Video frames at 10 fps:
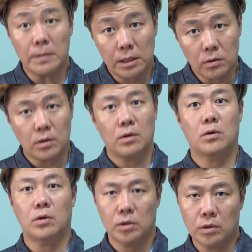今の
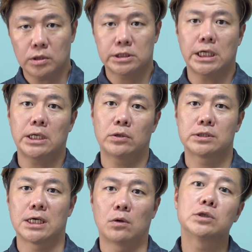この戦
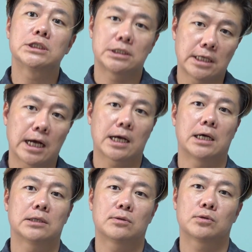力が落ちた
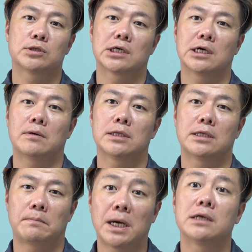監督が変わっ
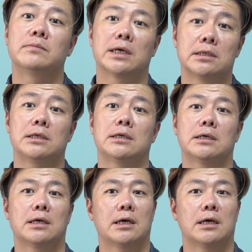たパルマに、